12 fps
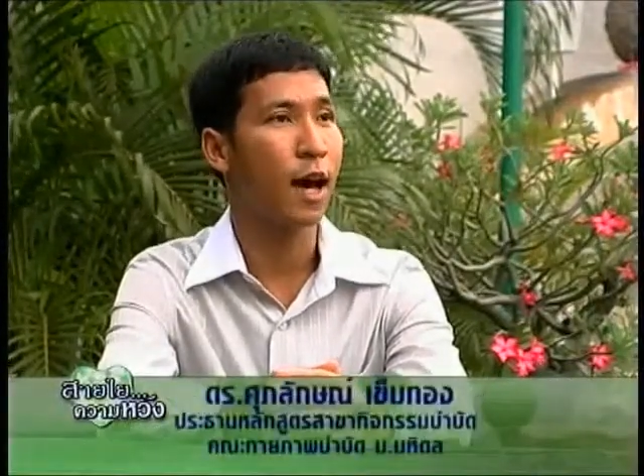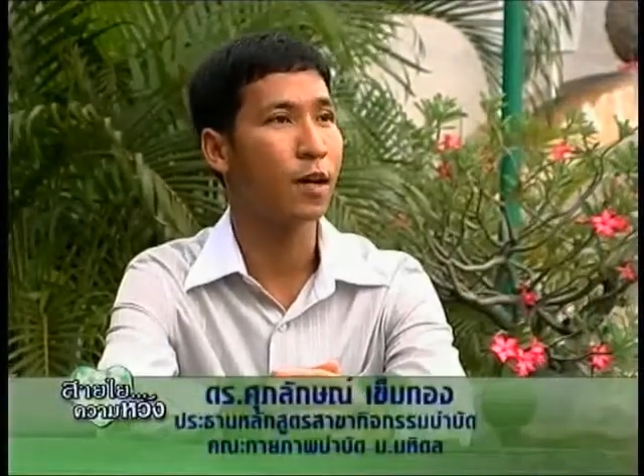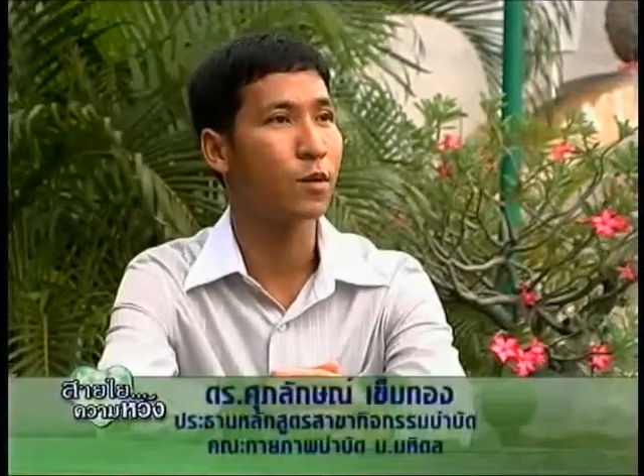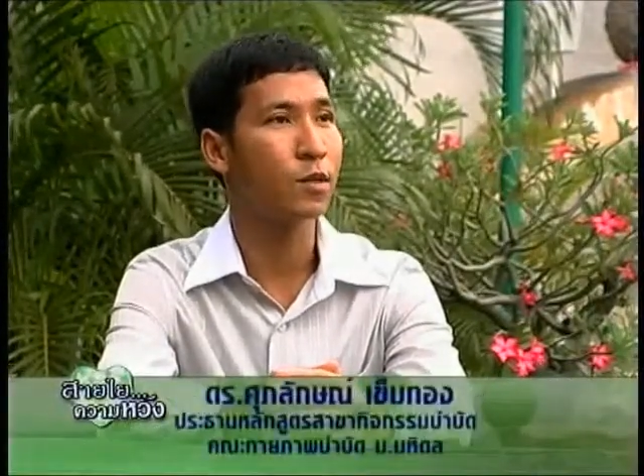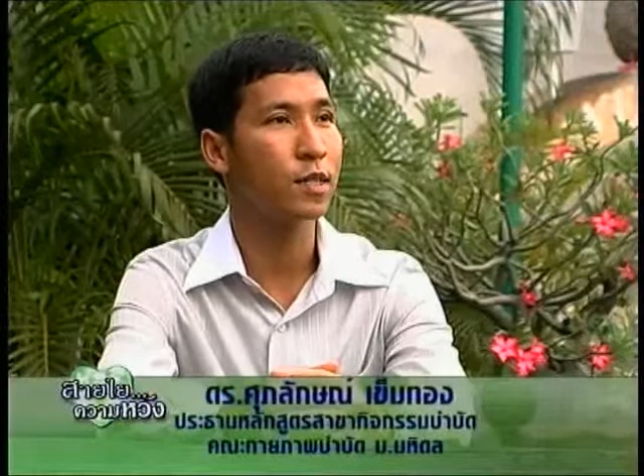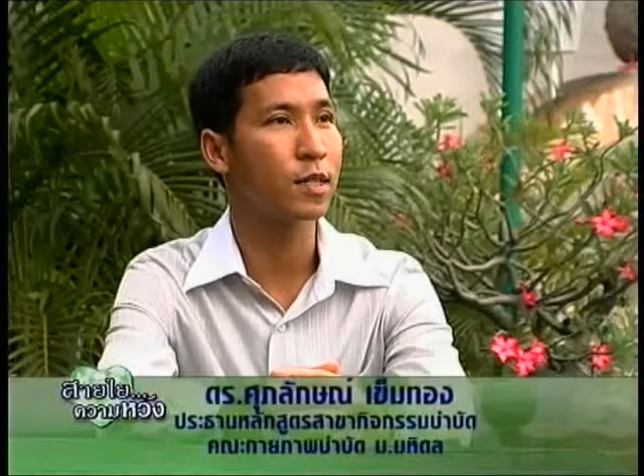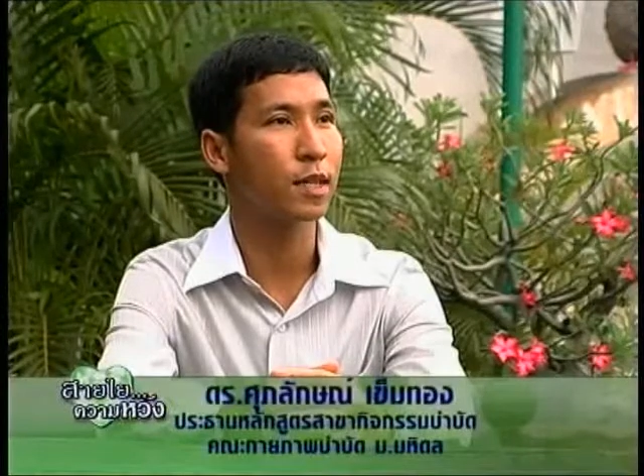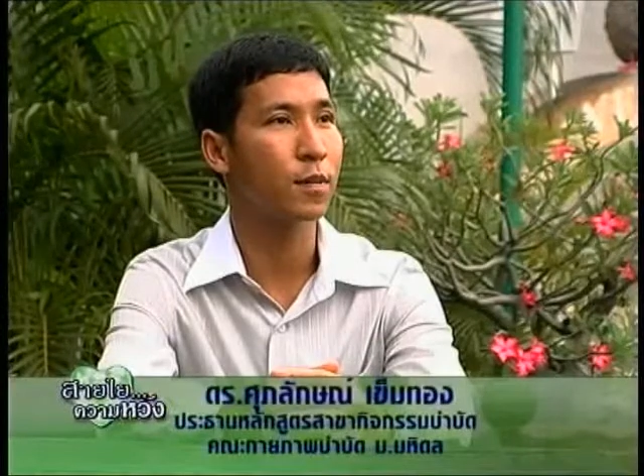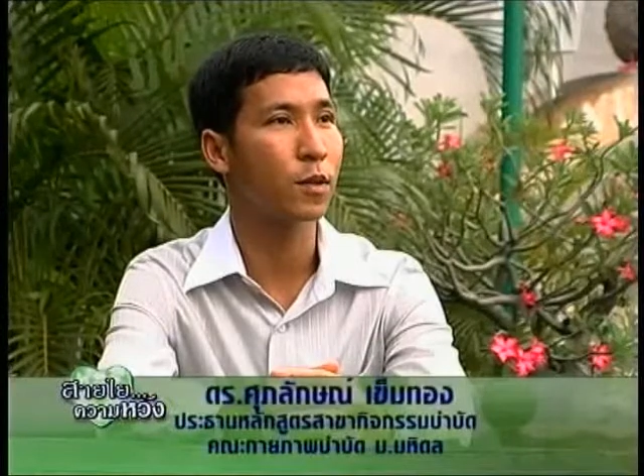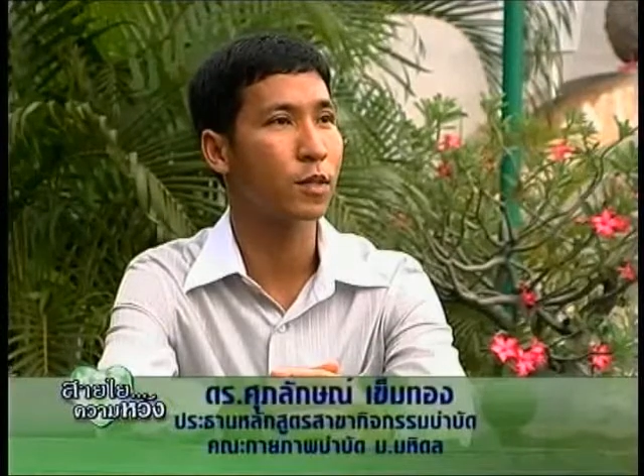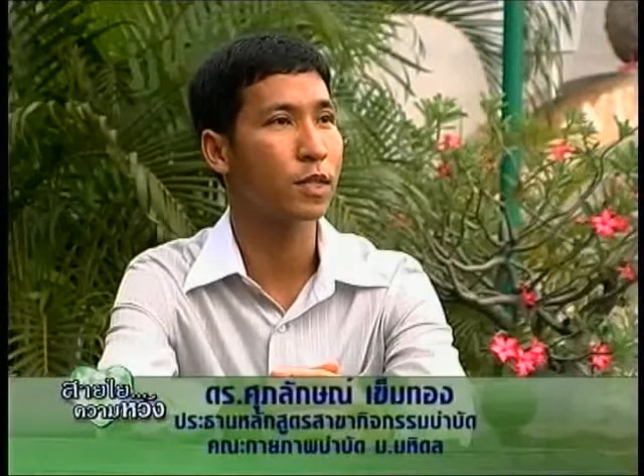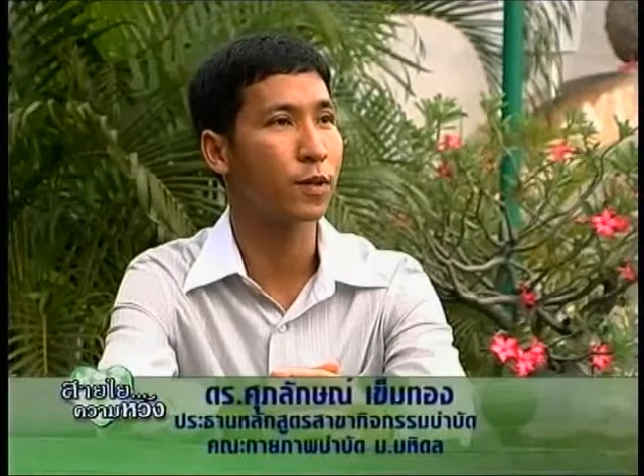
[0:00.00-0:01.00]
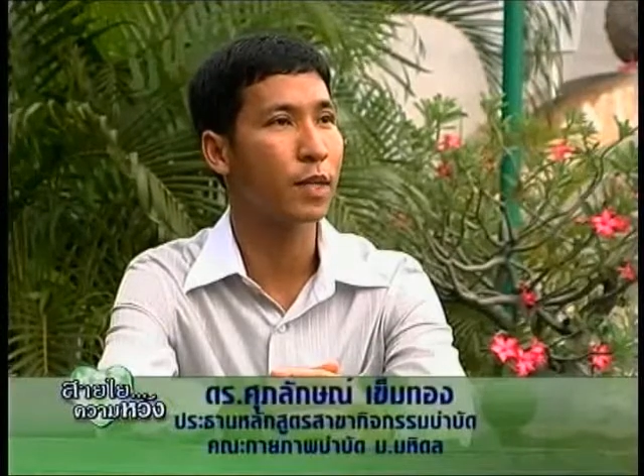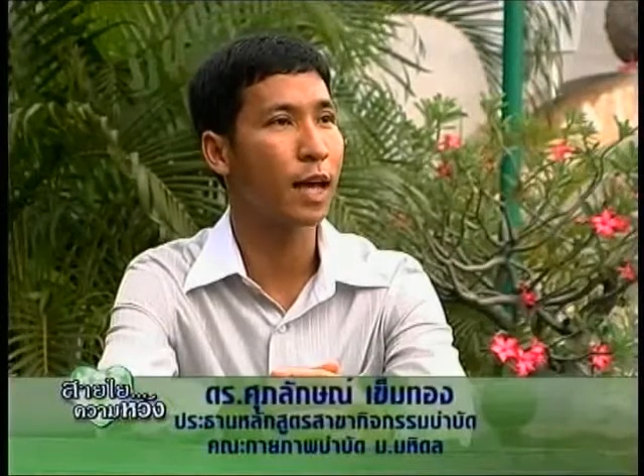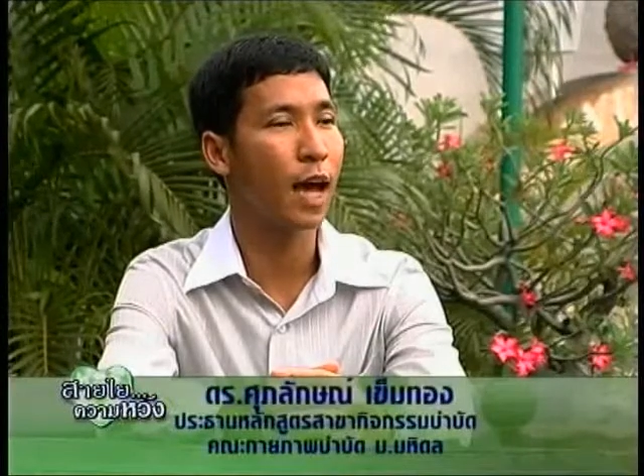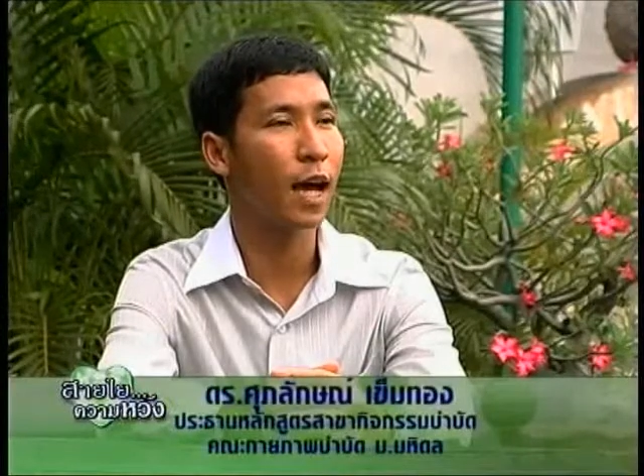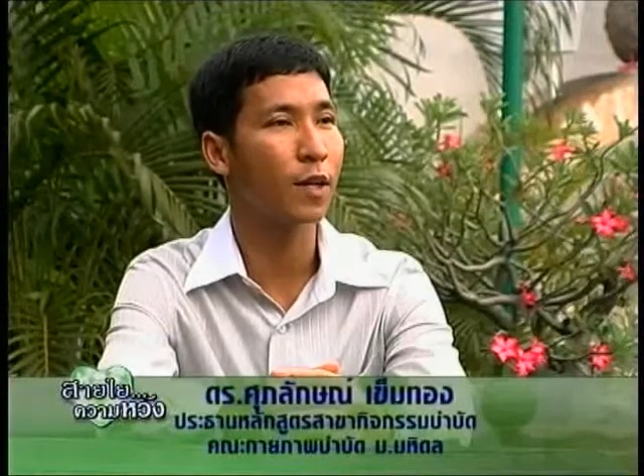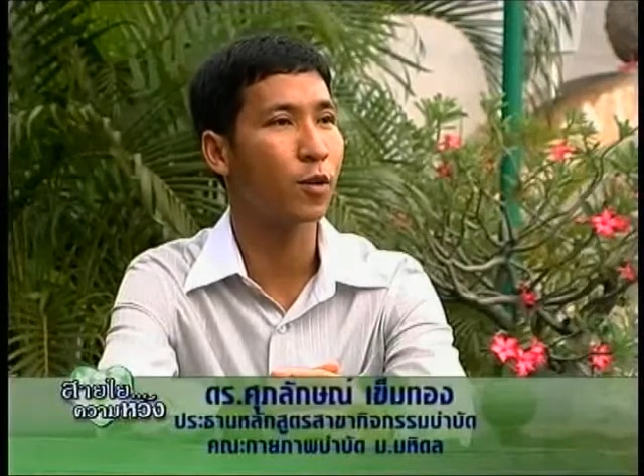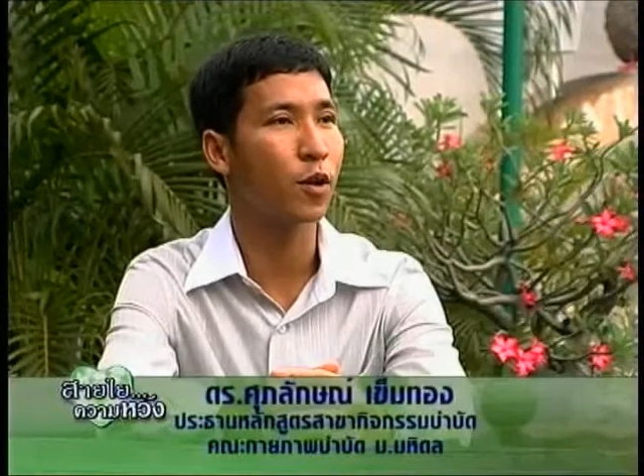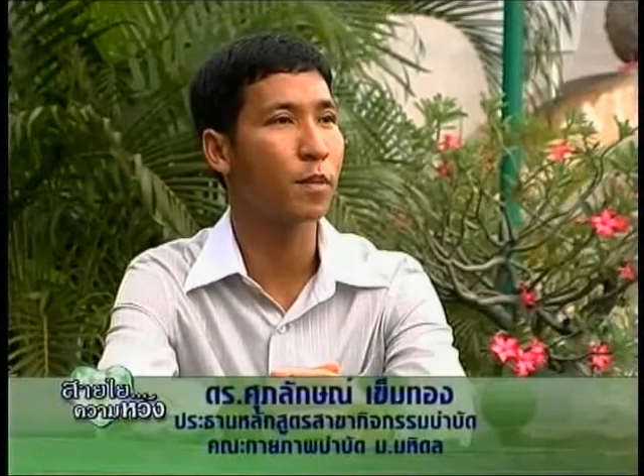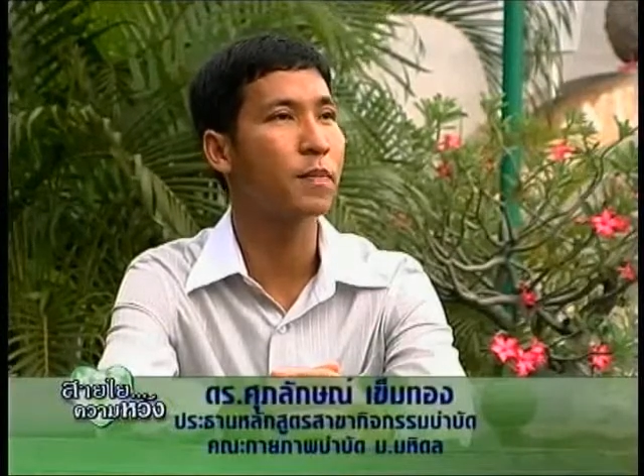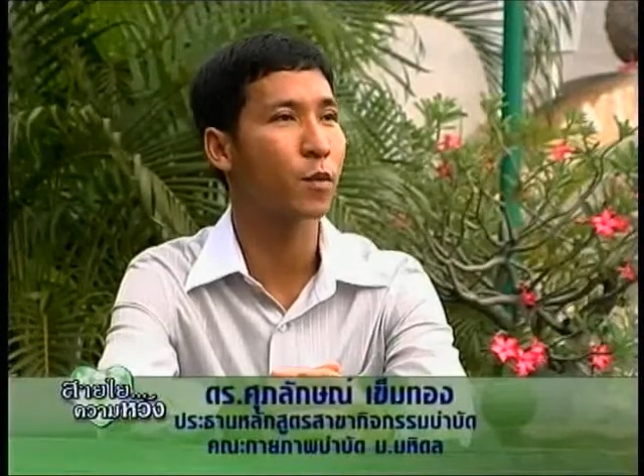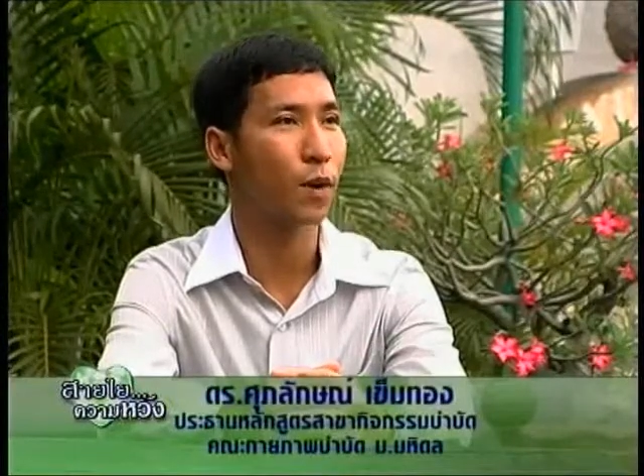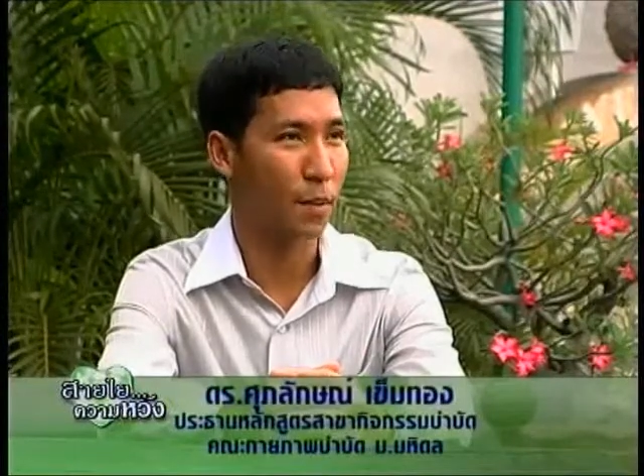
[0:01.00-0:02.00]
ให้รู้สึกดำรงชีวิตได้โดย
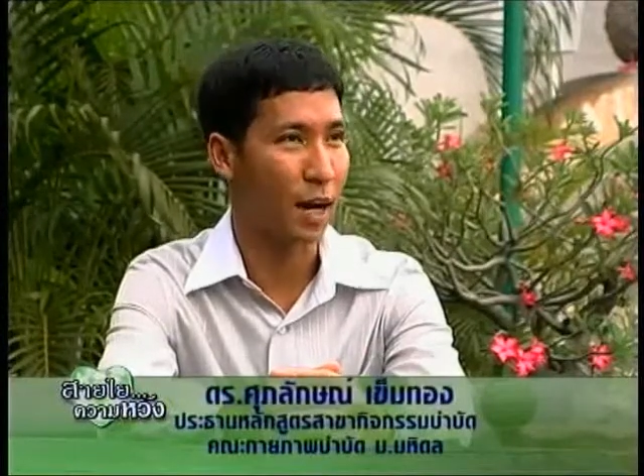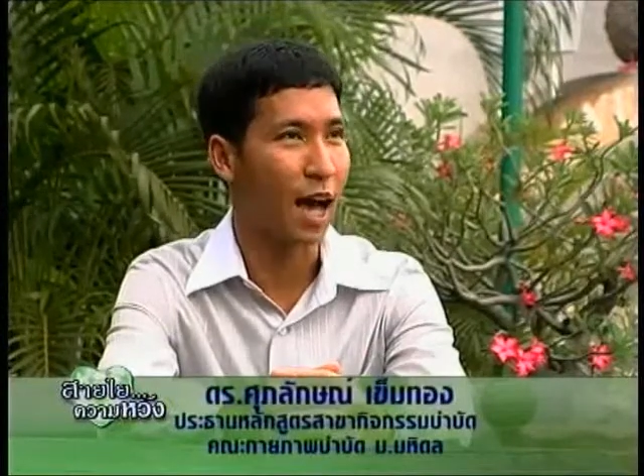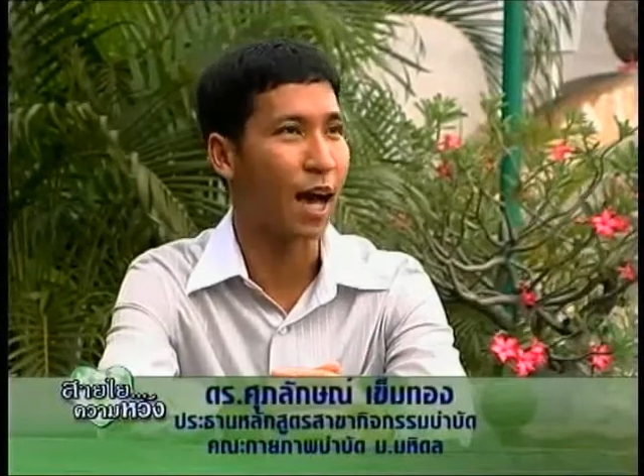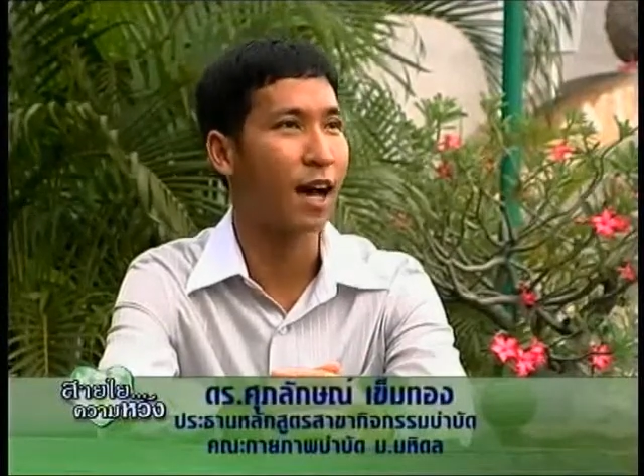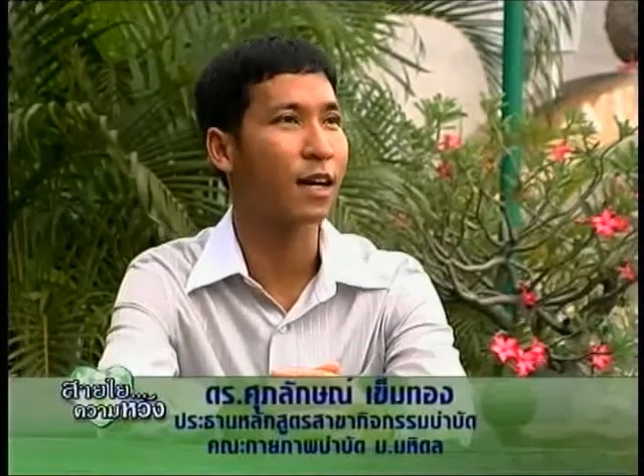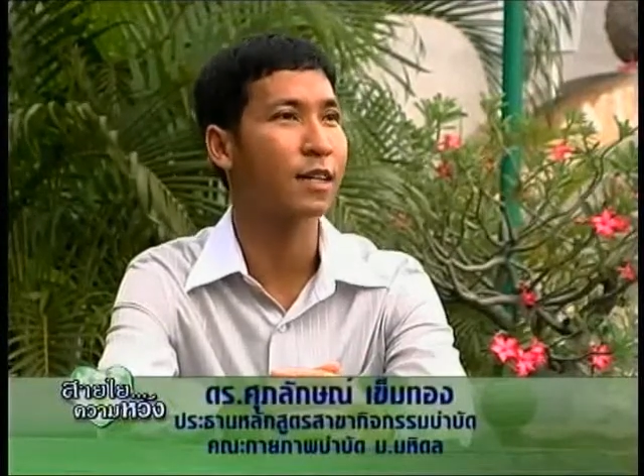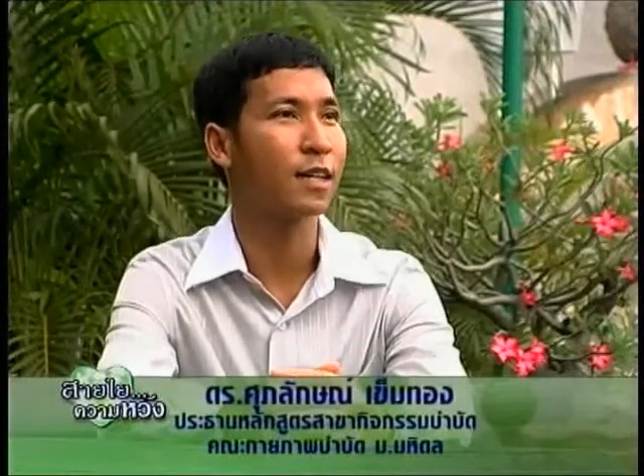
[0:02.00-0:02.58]
ไม่มีความล้า